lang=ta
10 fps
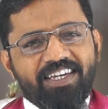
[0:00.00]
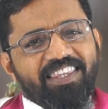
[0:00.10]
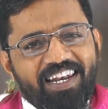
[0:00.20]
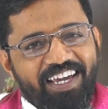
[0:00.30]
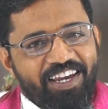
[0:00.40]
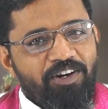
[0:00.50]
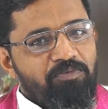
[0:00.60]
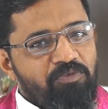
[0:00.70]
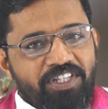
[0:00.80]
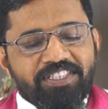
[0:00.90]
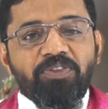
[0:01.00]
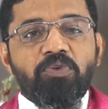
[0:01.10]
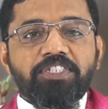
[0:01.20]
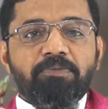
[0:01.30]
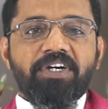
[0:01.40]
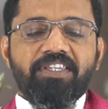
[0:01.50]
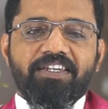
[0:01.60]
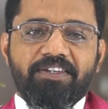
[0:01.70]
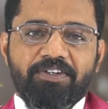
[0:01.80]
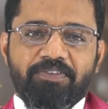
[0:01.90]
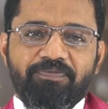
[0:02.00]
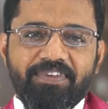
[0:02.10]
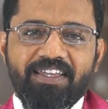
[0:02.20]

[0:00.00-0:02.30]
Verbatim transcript: இதெல்லாம் கேட்கும்போது சந்தோஷமாக தான் இருக்கும்